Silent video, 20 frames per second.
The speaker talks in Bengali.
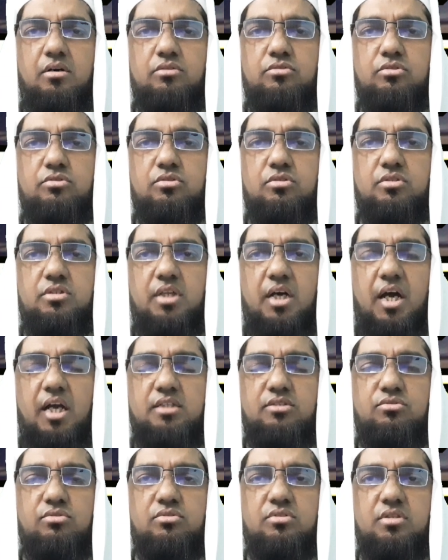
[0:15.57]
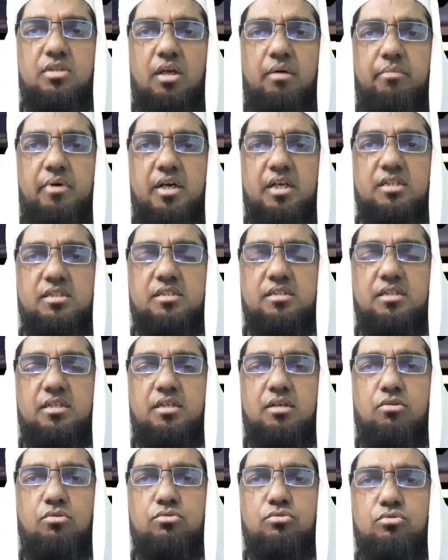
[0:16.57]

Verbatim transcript: অথচ তাহাজুদ নামাজ এটা